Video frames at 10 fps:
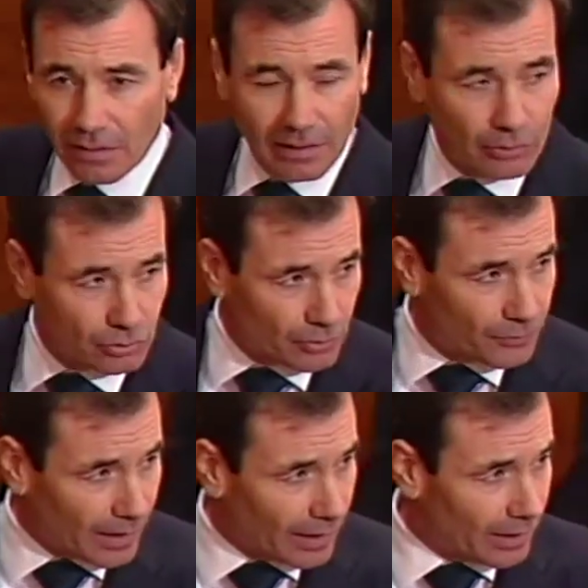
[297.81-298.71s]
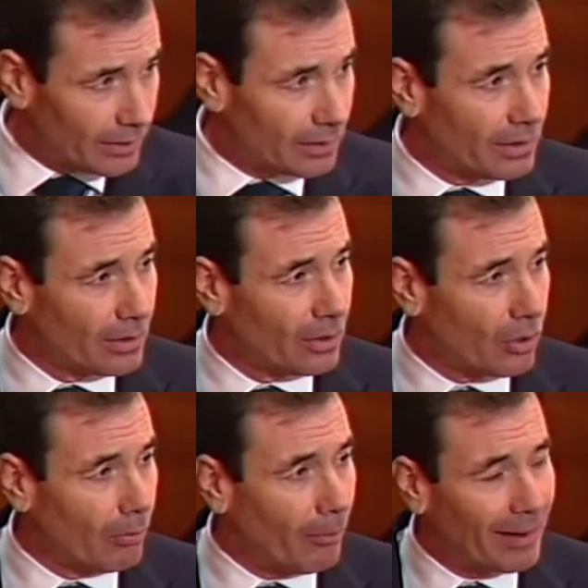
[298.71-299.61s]
El doctor Freire,
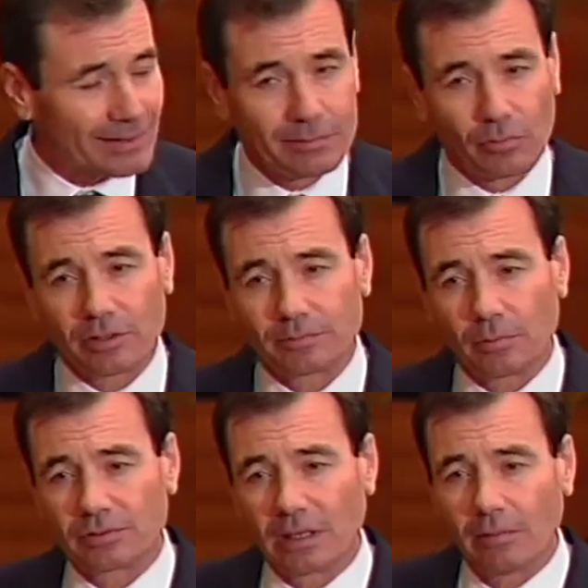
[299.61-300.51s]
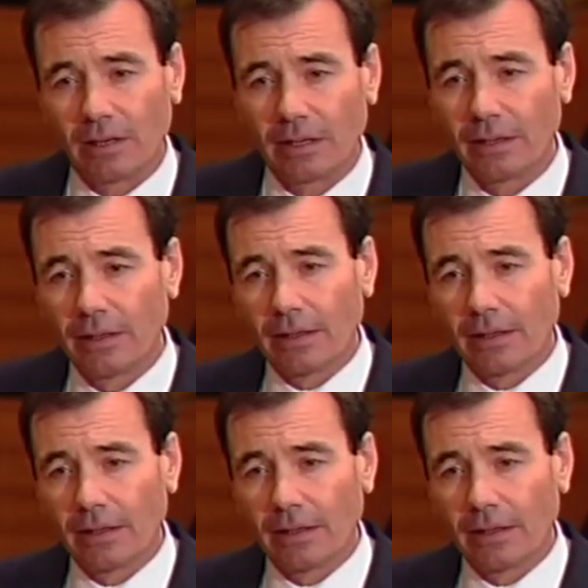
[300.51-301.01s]
como máximo responsable